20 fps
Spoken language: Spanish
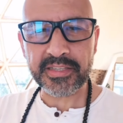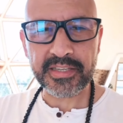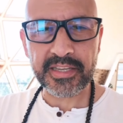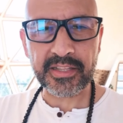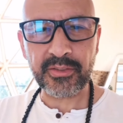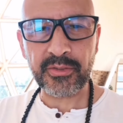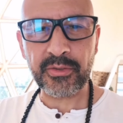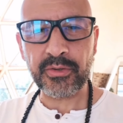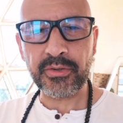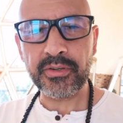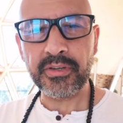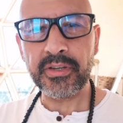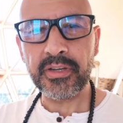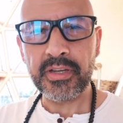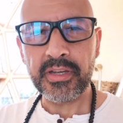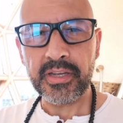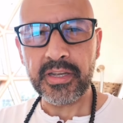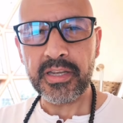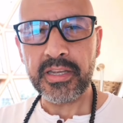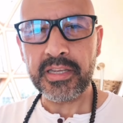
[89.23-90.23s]
siendo
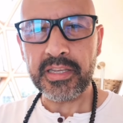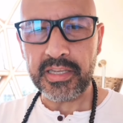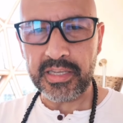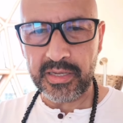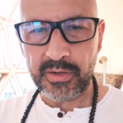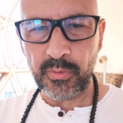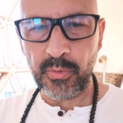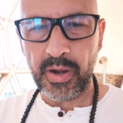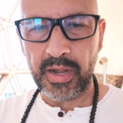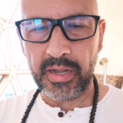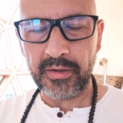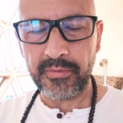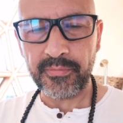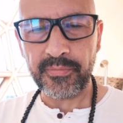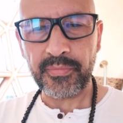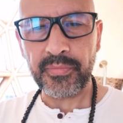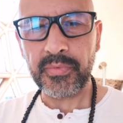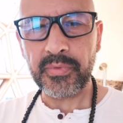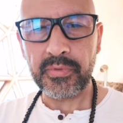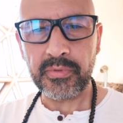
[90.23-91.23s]
igual.
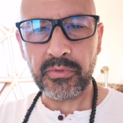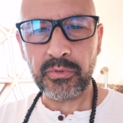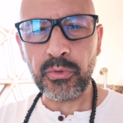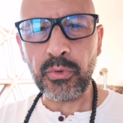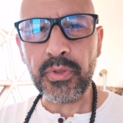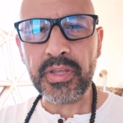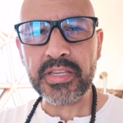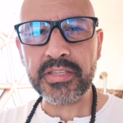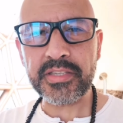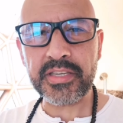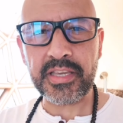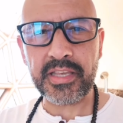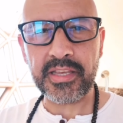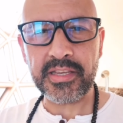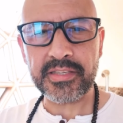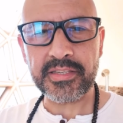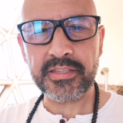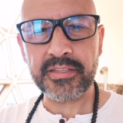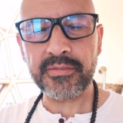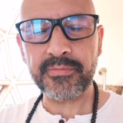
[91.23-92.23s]
Tú
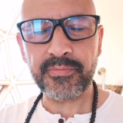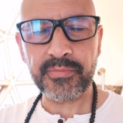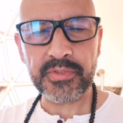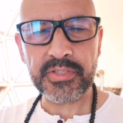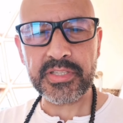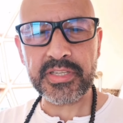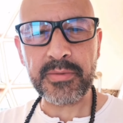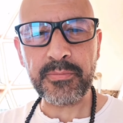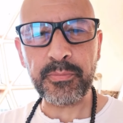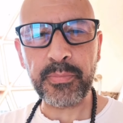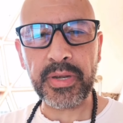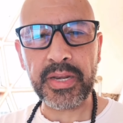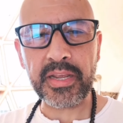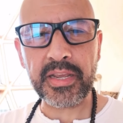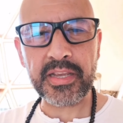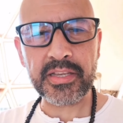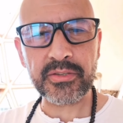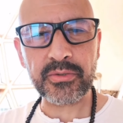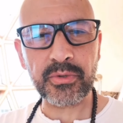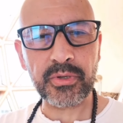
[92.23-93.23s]
decides,
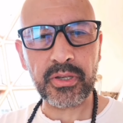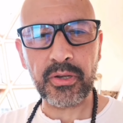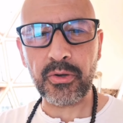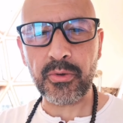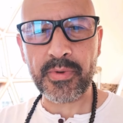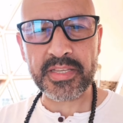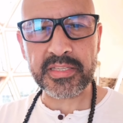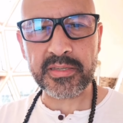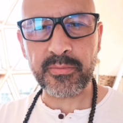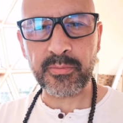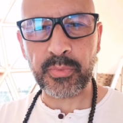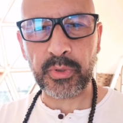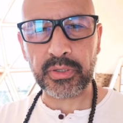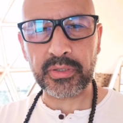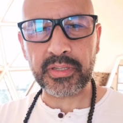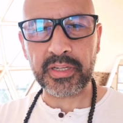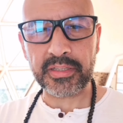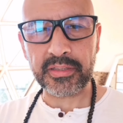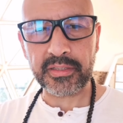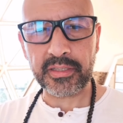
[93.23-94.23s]
siempre eso es lo más
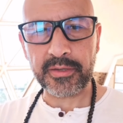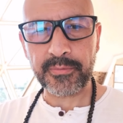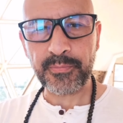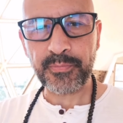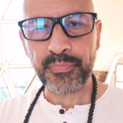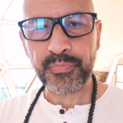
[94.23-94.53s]
importante.